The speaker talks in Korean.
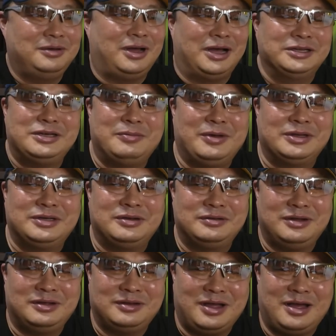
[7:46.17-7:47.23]
가자마자
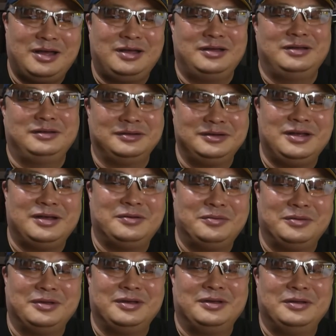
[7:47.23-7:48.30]
그냥 다, 그냥,
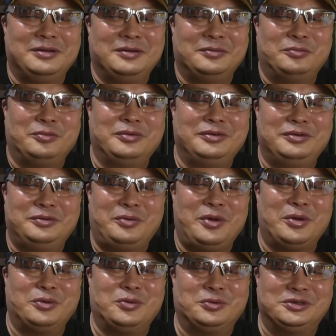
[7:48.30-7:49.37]
어,
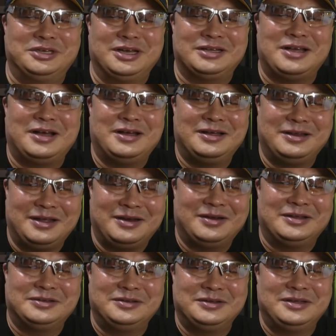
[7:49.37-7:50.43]
회암동 지하상가에
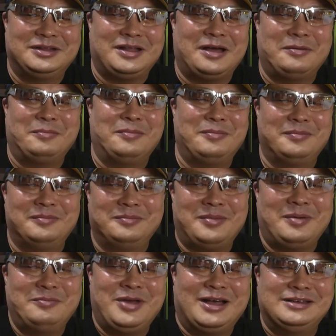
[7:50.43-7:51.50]
내려가서 이게 다
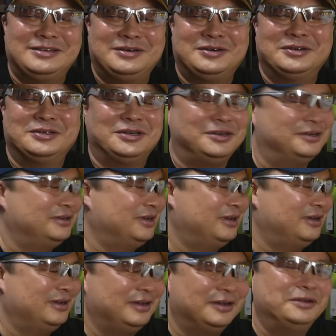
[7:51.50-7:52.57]
판매하시는 거죠.
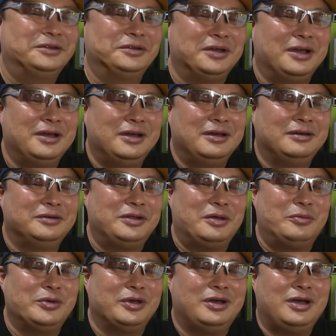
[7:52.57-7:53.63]
예. 그러다
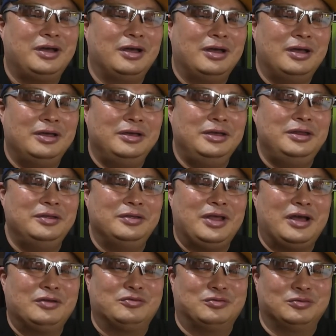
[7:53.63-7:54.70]
보니까, 일
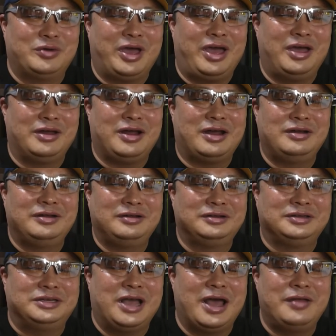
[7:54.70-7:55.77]
인당 두 개라는
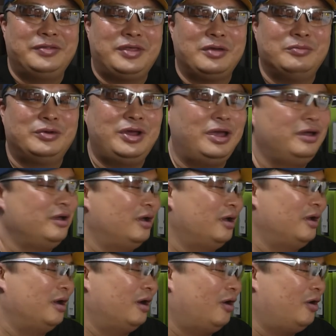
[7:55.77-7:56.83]
제한 때문에,
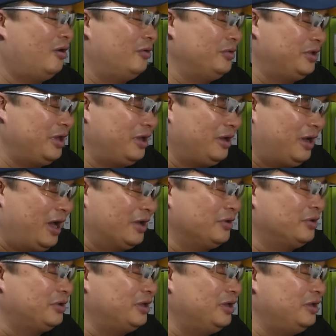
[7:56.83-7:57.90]
어, 이게
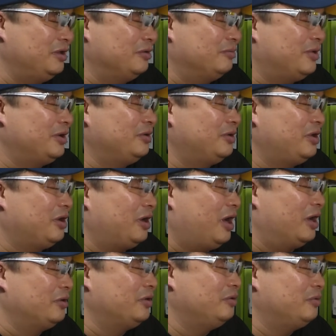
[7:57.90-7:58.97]
가격이, 막 이렇게,
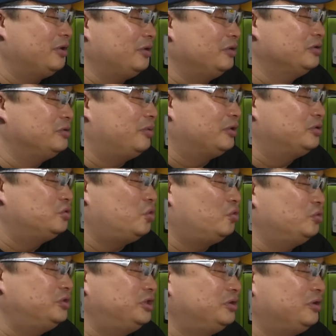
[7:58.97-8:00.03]
가격이 막 여기서 막
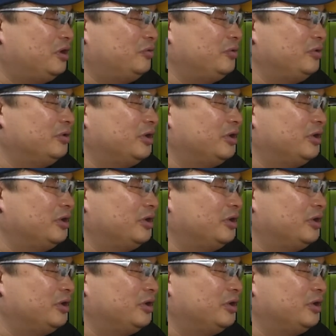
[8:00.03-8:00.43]
솟구치더라고요,